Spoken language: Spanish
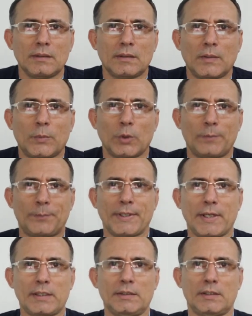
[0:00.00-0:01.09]
¿Qué puedo
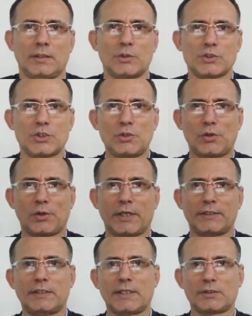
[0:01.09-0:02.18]
esperar de los cinco
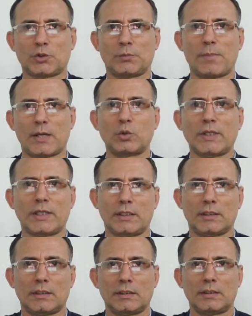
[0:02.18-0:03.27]
candidatos
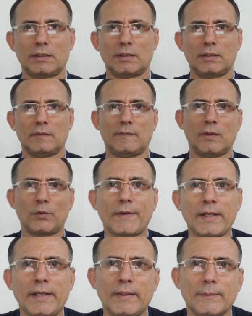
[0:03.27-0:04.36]
vacunales de un
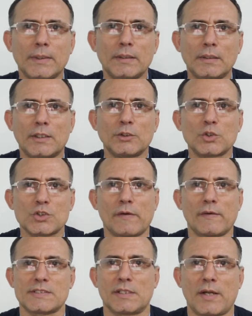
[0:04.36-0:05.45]
régimen que no
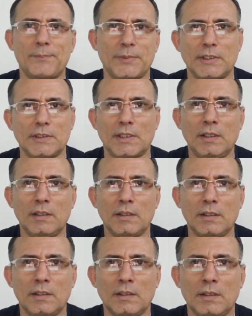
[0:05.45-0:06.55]
sabe hacer aspirina,
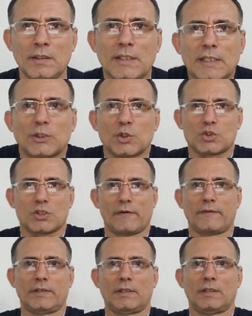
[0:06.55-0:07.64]
que no
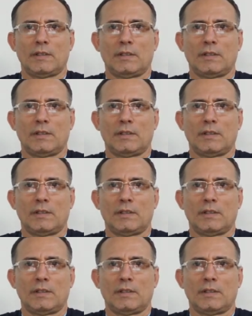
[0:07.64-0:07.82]
sabe